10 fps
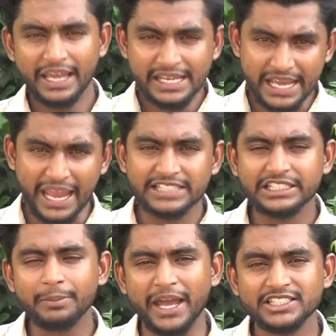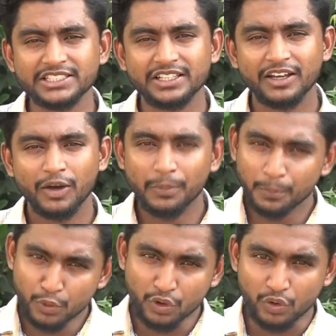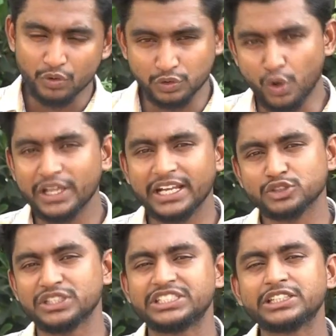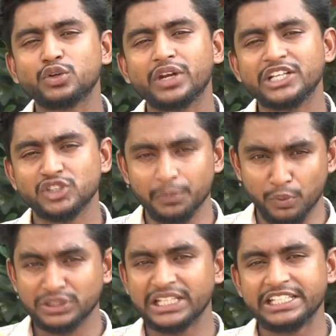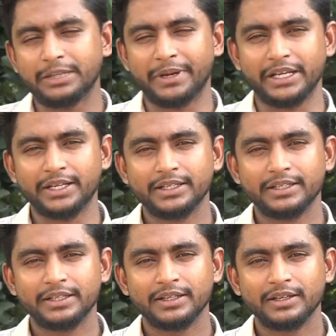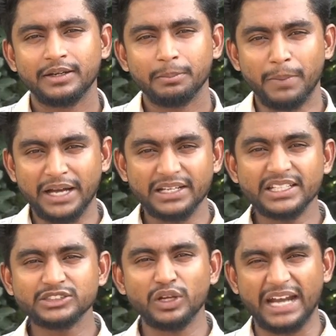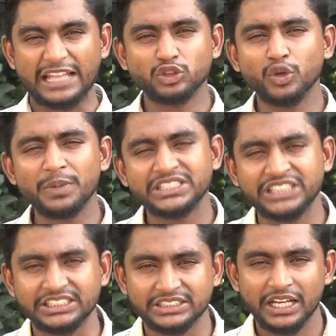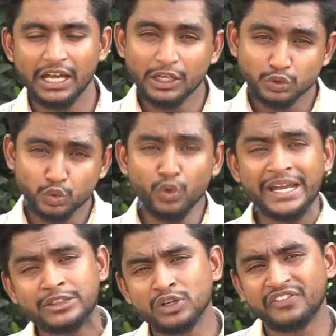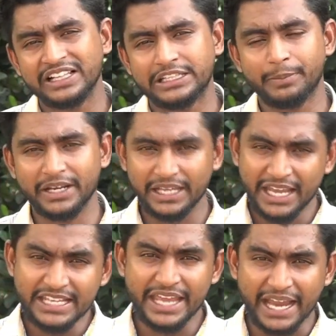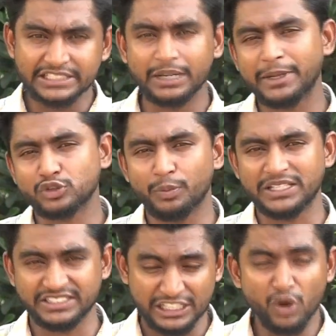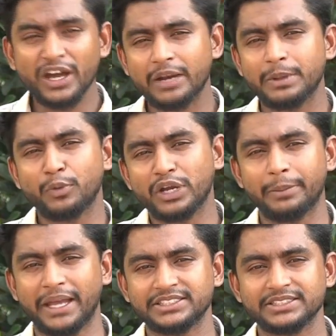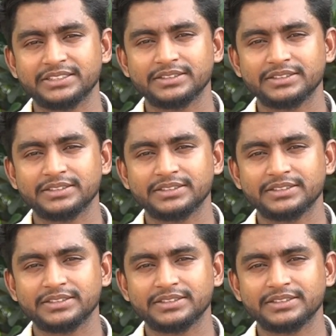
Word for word: এই একটা ম্যাচ পুরো দলের আসলে চিত্রটাই আসলে বদলে দিতে পারে বাংলাদেশ দলের আত্মবিশ্বাস তুঙ্গে তুলে ফেলতে পারে এই একটা মাত্র ম্যাচ শ্রীলঙ্কার বিপক্ষে ম্যাচ